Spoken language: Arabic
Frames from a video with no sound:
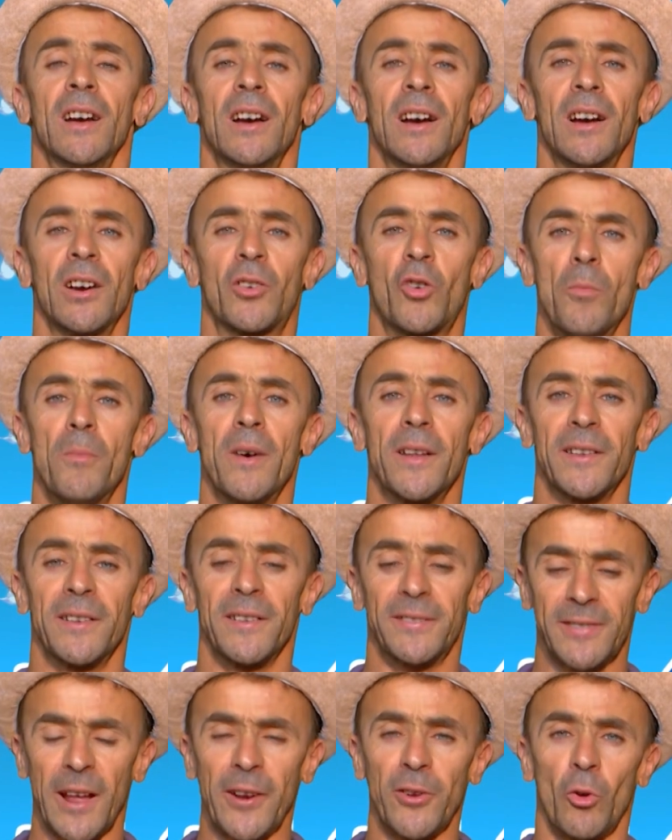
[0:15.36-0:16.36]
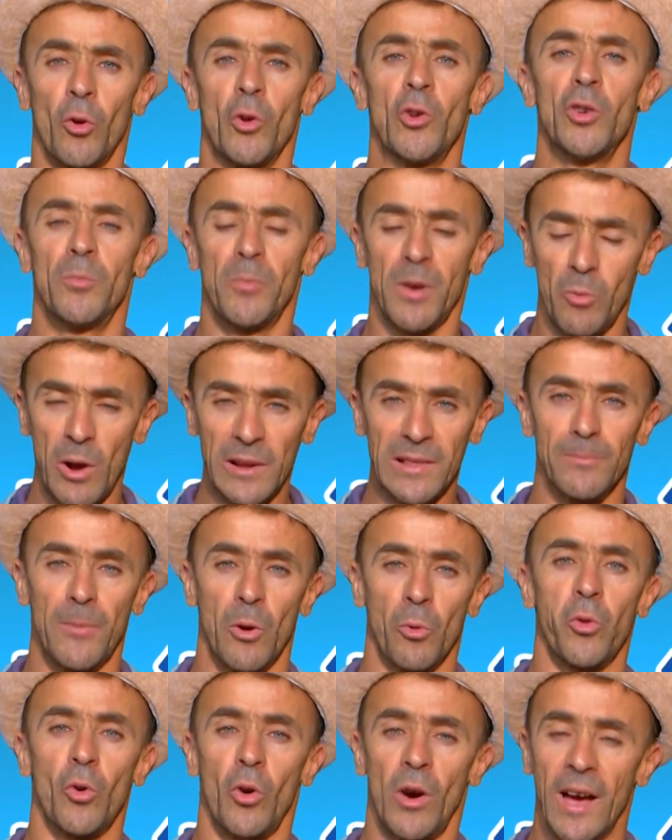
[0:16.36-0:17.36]
آه كم نطرقوا اليوم لواحد
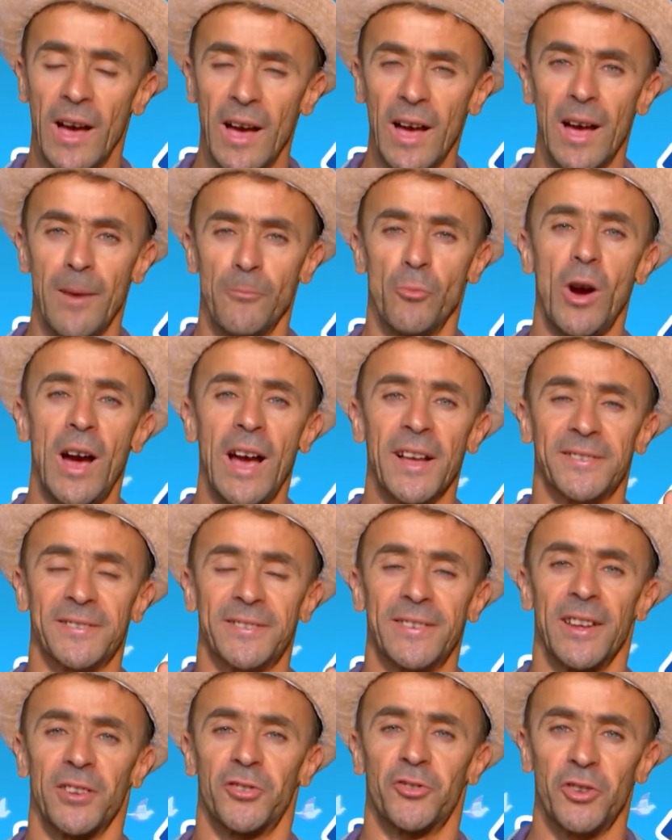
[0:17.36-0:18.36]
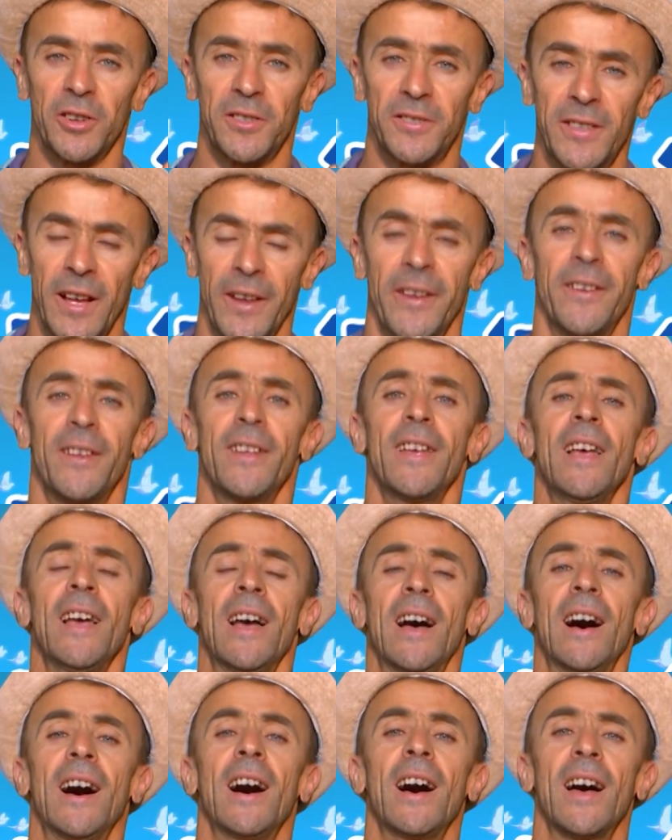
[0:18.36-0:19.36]
الموضوع هام وحساس جدا
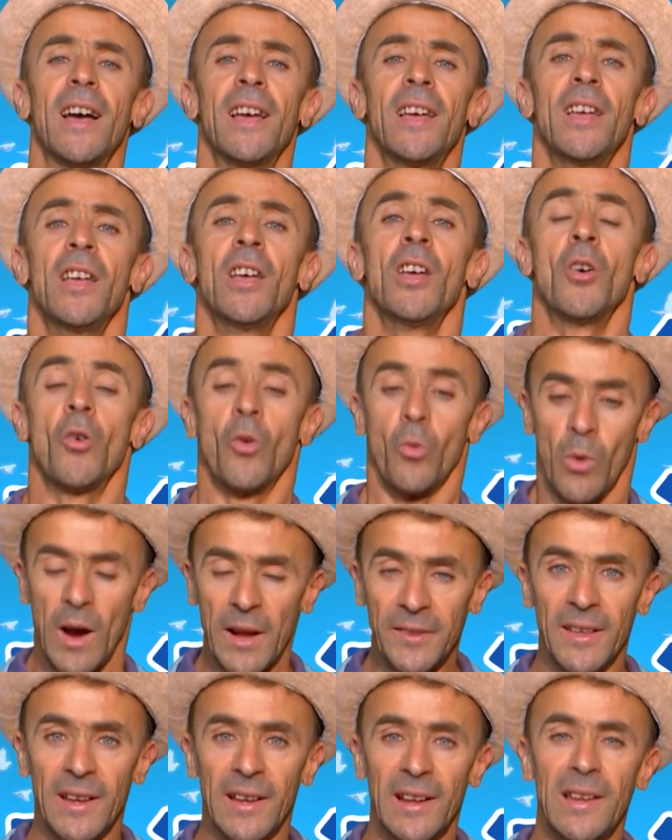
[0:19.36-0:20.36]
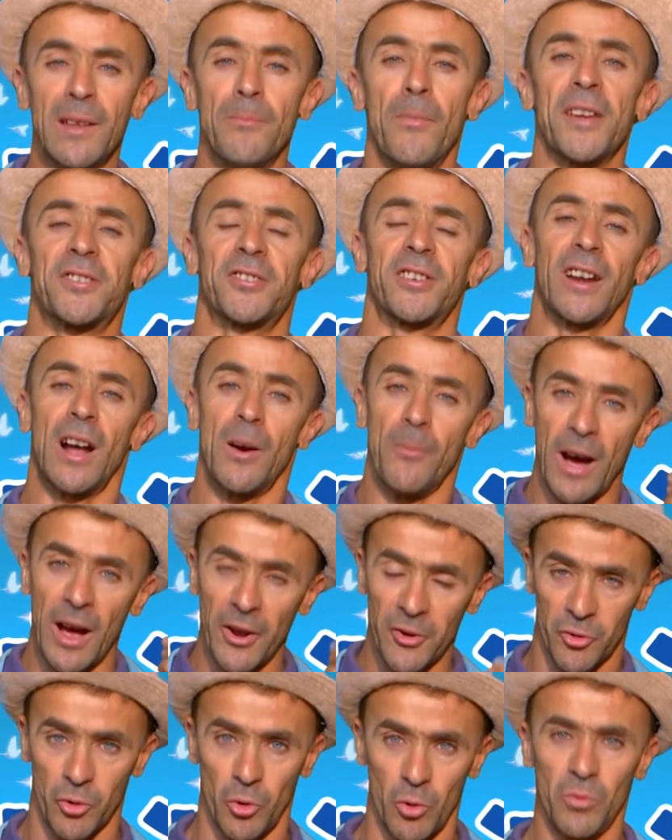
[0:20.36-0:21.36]
اه واحد اللي ماسك راهم
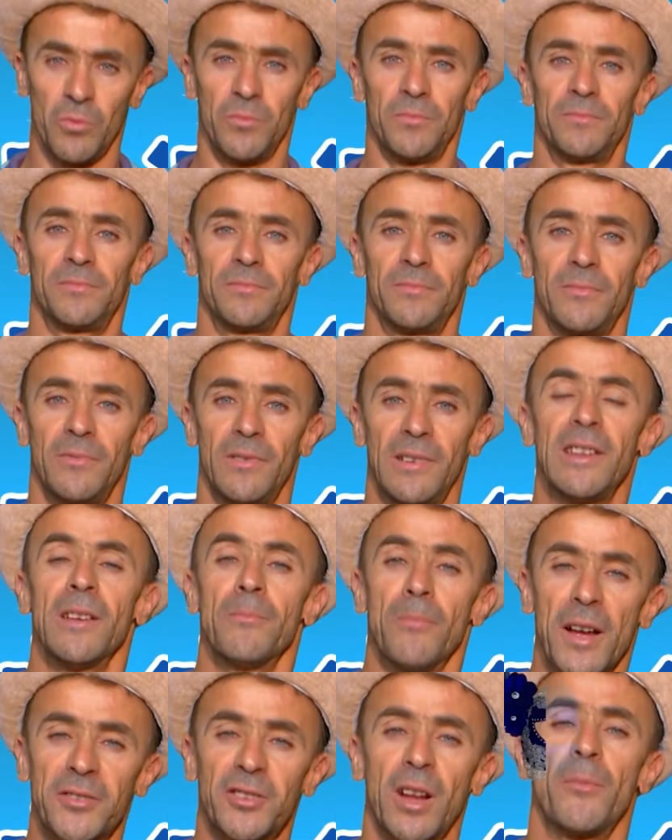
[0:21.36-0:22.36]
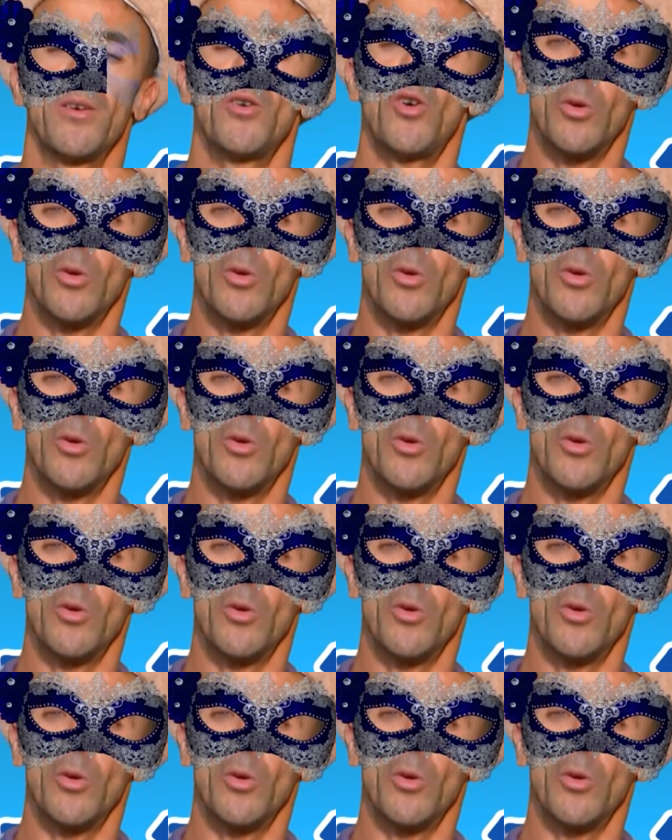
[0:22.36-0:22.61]
خرجوا اللي ماسك من